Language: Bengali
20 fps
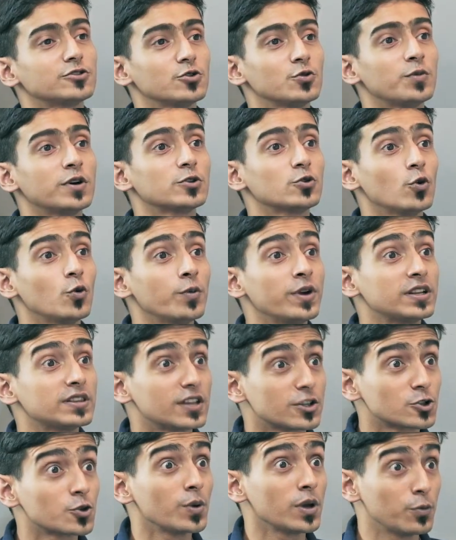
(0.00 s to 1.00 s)
রাজকুমার তো
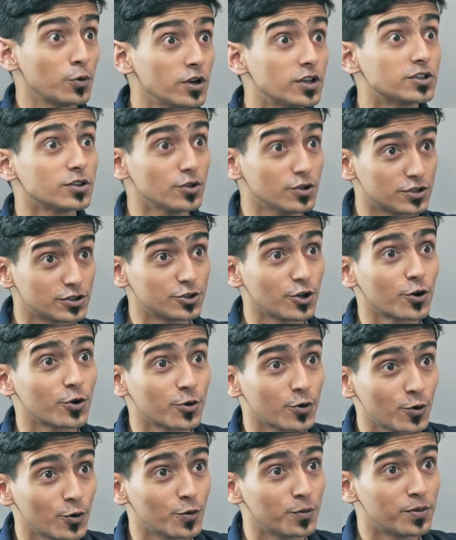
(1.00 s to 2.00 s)
তার সময় বলেছিল যে
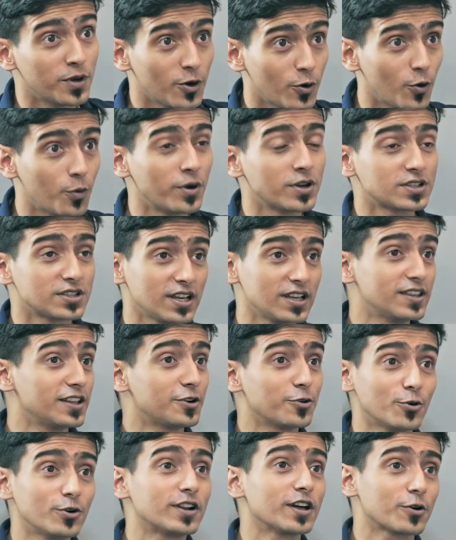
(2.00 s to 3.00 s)
যখন ও ওমর
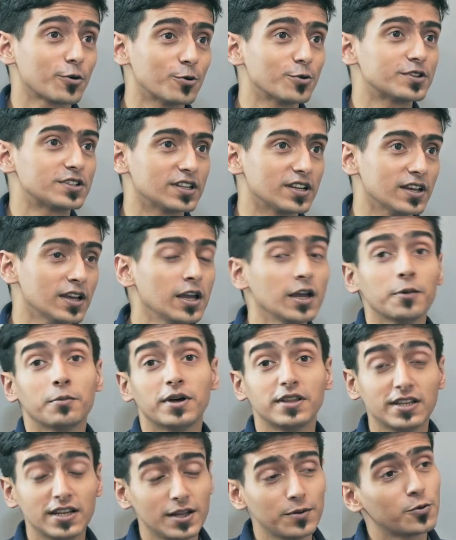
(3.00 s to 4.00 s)
সাইদের রোলটা করছে
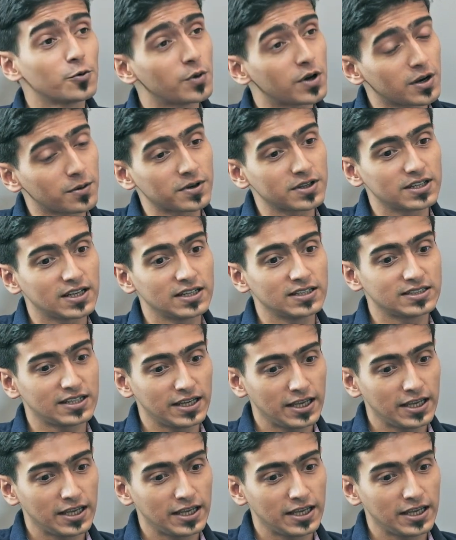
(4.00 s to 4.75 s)
বা দিলীপ কুমার আমরা জানি